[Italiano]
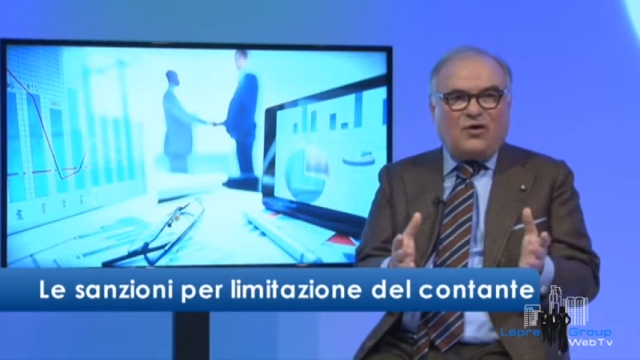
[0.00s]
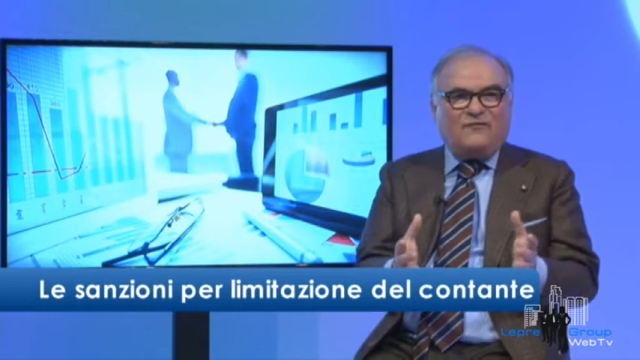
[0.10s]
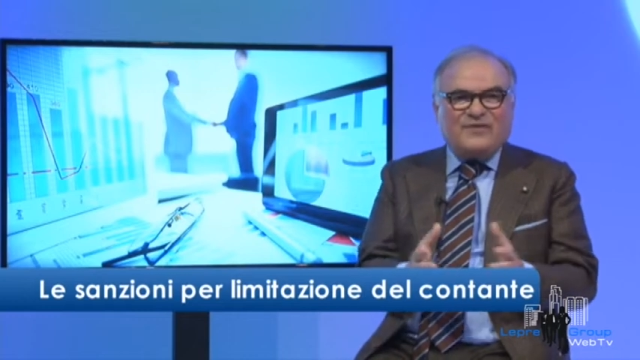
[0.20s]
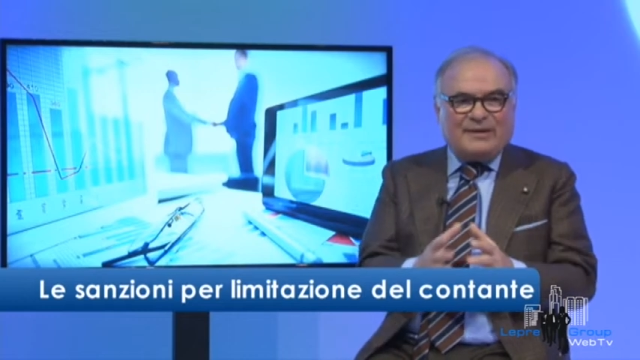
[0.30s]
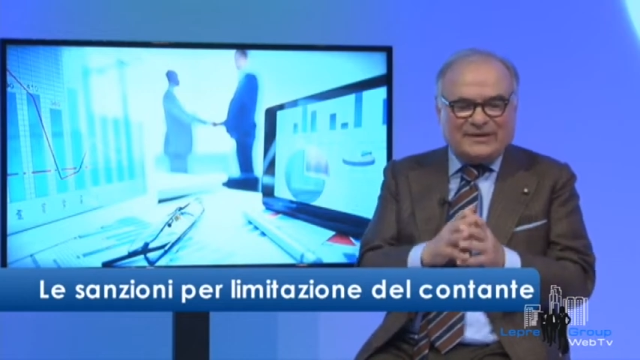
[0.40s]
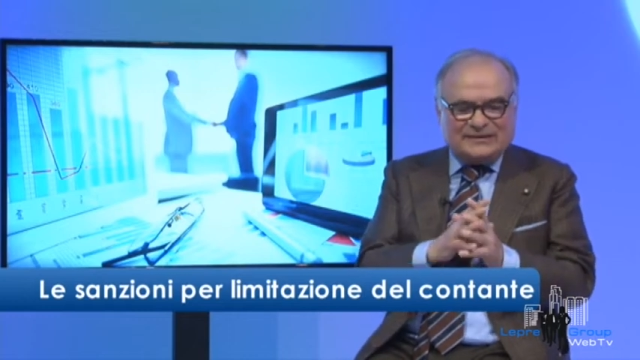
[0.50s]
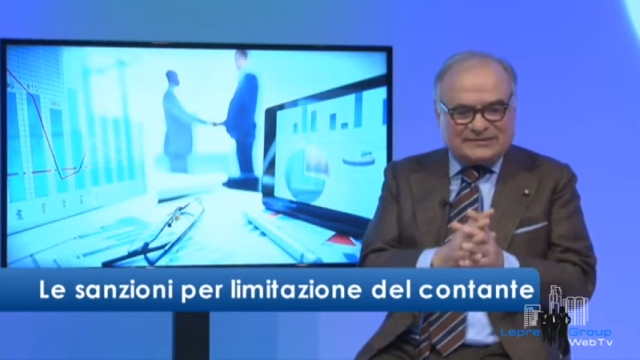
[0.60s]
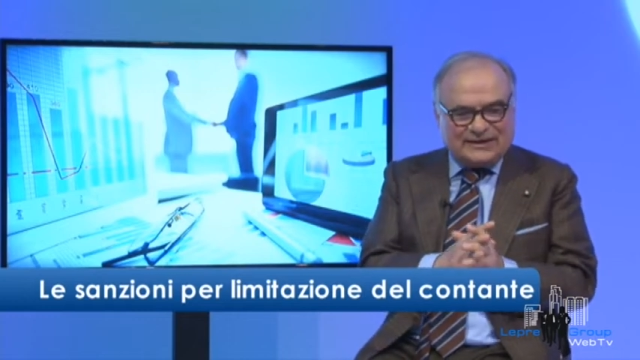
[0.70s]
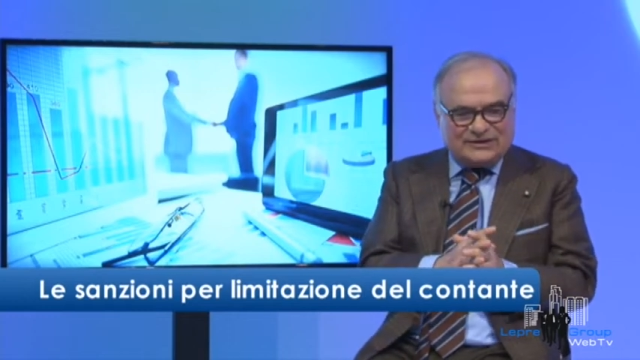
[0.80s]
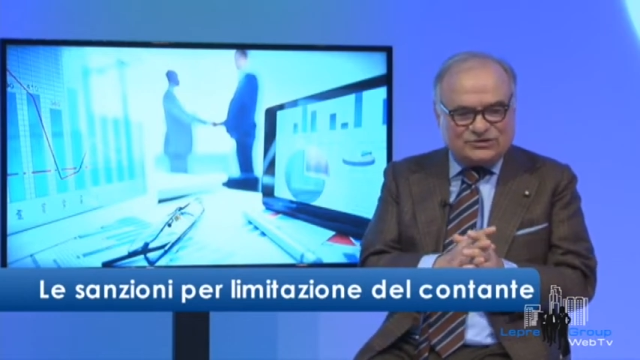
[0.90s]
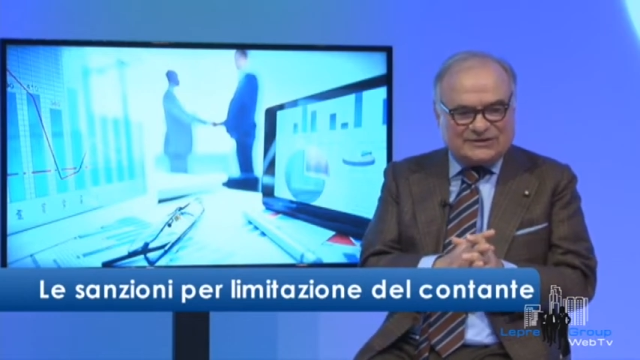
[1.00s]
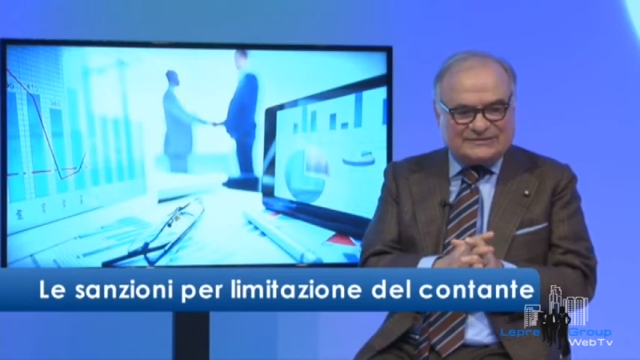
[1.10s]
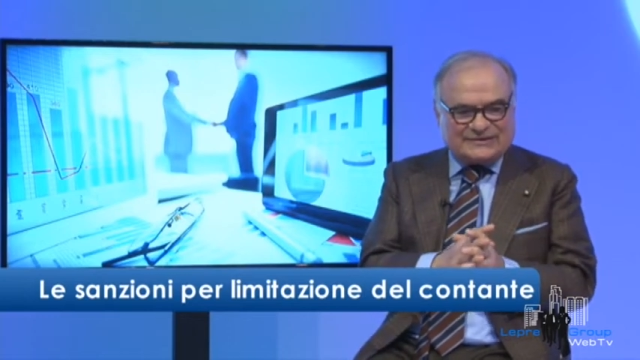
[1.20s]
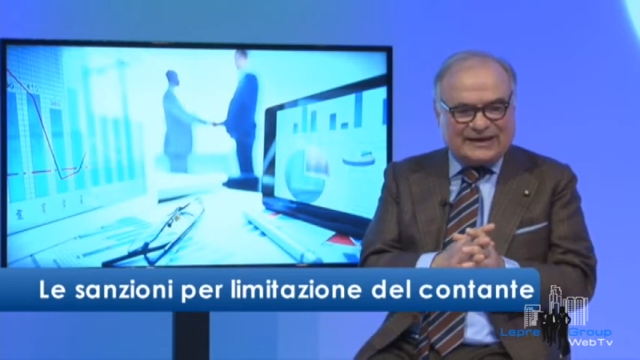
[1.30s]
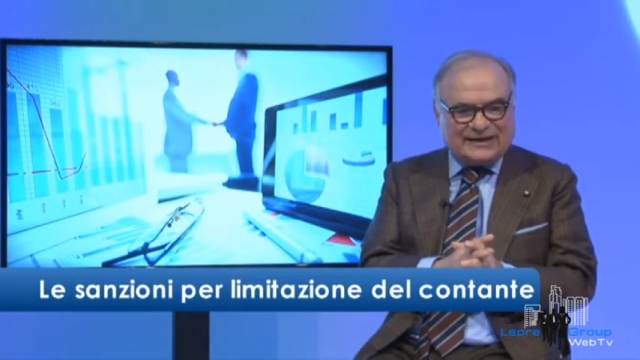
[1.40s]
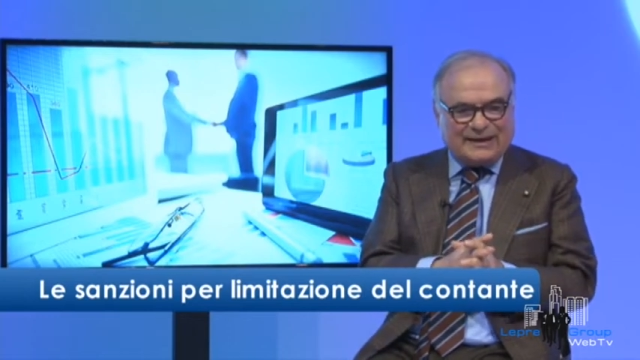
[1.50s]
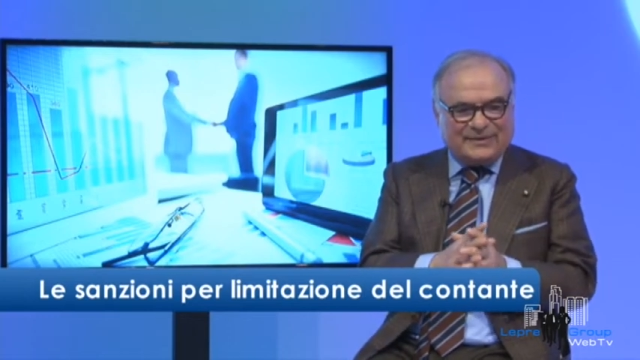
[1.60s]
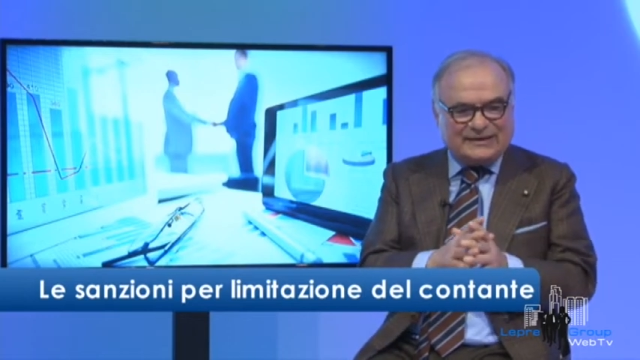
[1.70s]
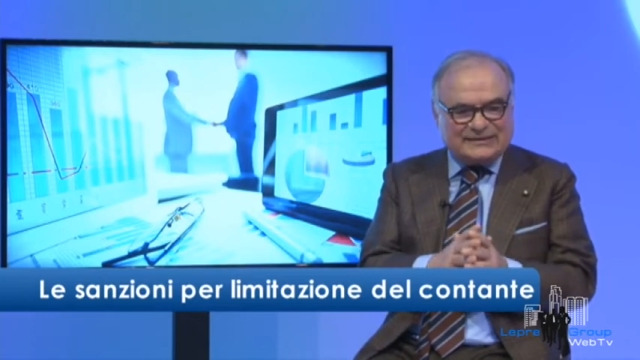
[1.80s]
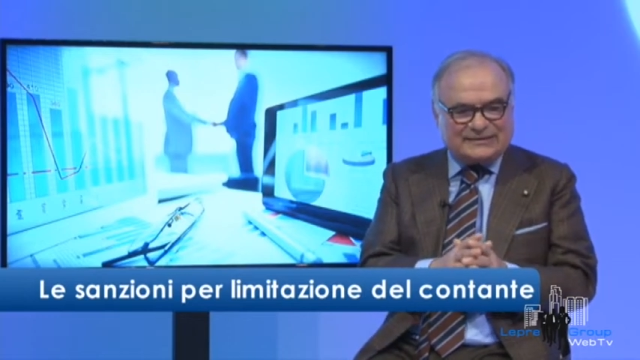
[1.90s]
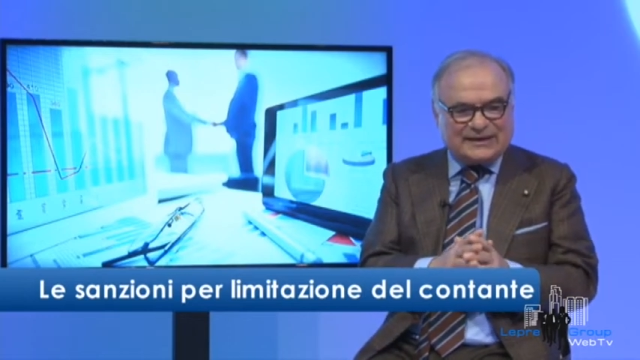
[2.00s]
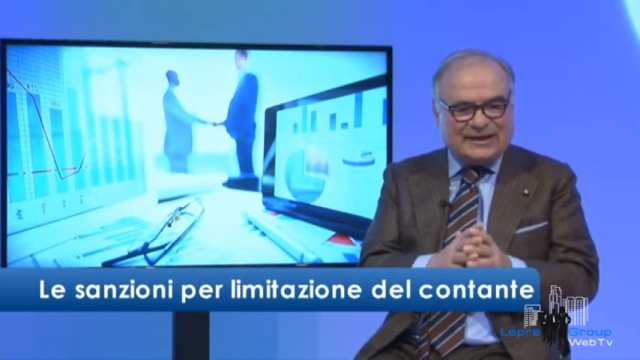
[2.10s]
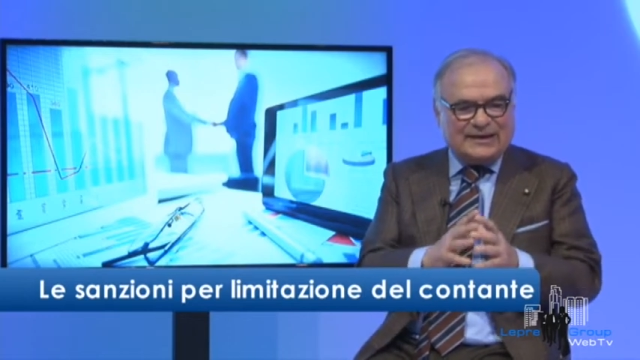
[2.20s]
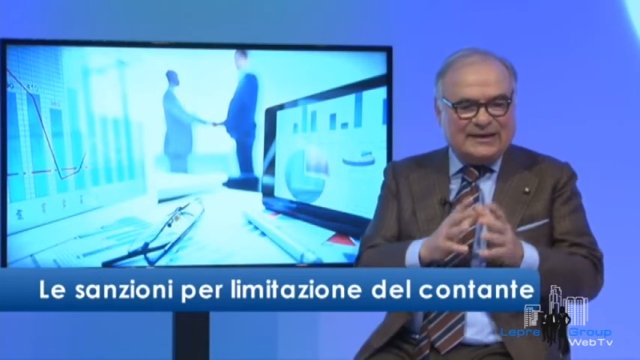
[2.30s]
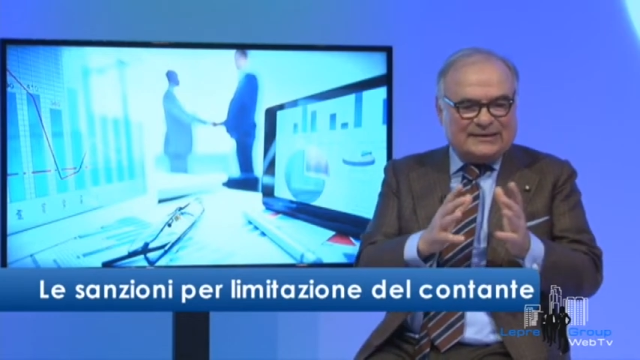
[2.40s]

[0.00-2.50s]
ovviamente necessariamente,